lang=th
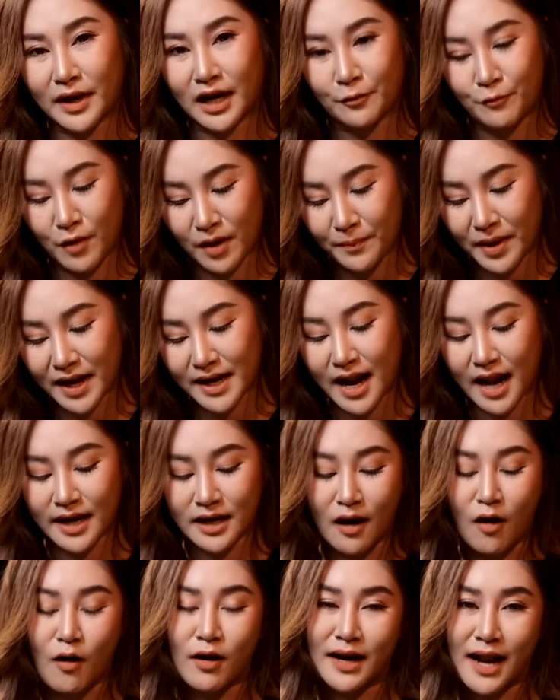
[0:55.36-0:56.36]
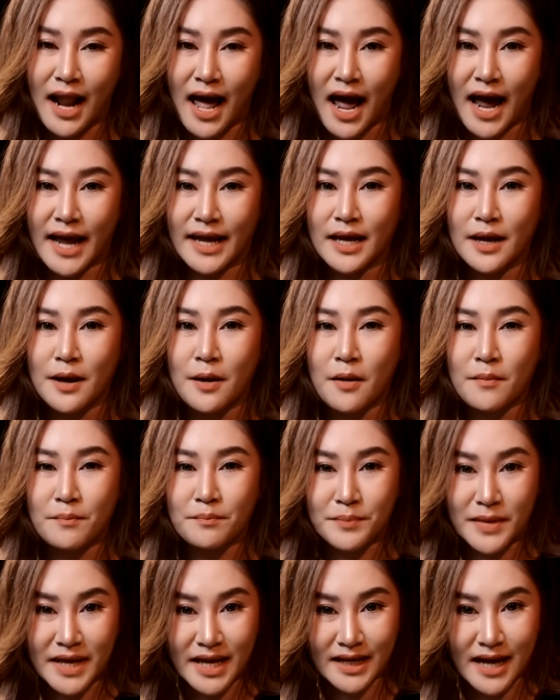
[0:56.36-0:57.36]
เปิดเว็บพนันออนไลน์
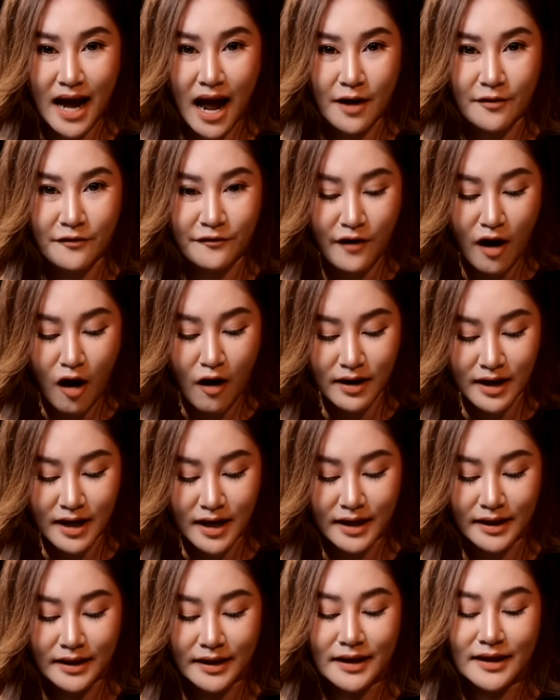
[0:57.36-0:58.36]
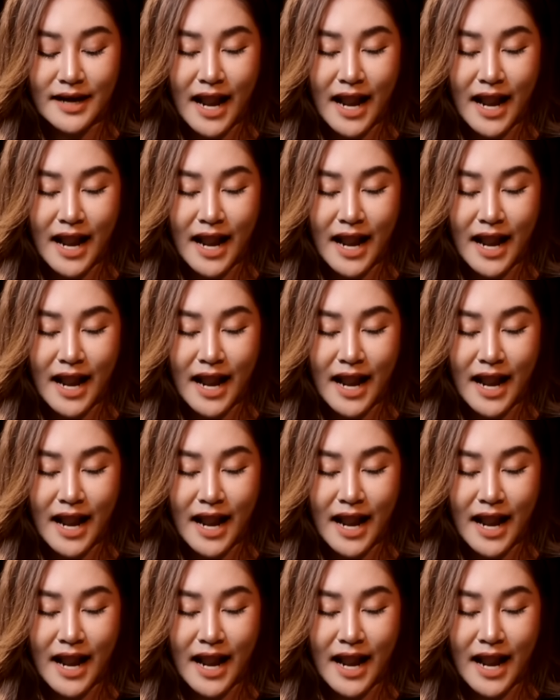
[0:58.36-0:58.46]
มีการฟอกเงิน